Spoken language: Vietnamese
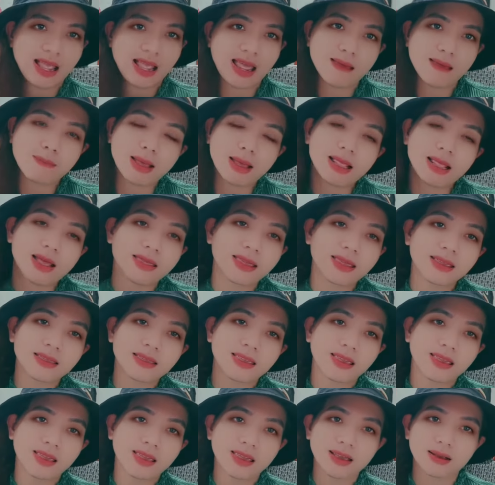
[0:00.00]
hay bà là diễn
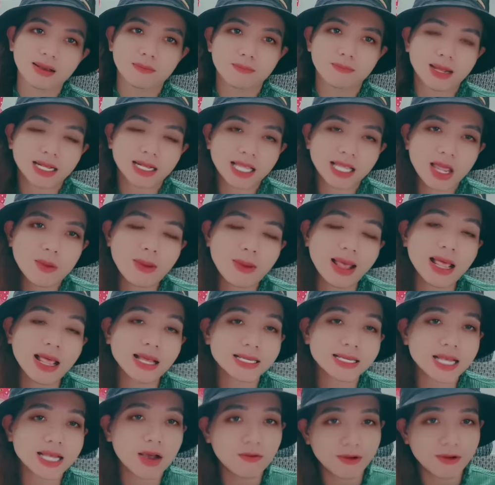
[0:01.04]
viên mà kêu bà
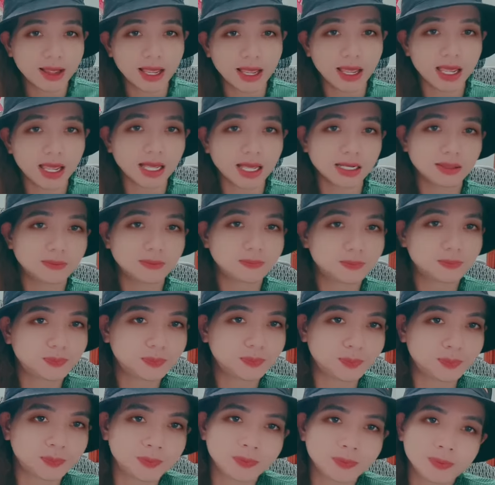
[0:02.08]
là sao việt
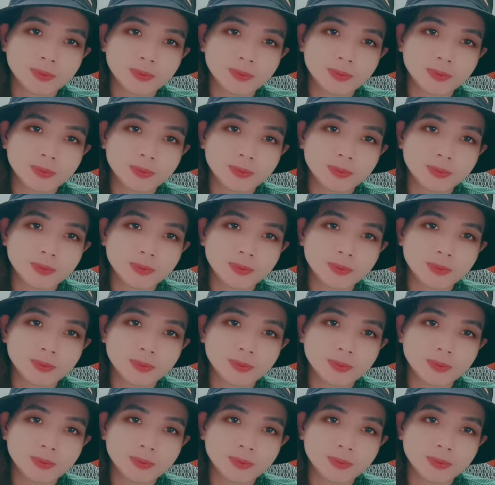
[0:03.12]
ừ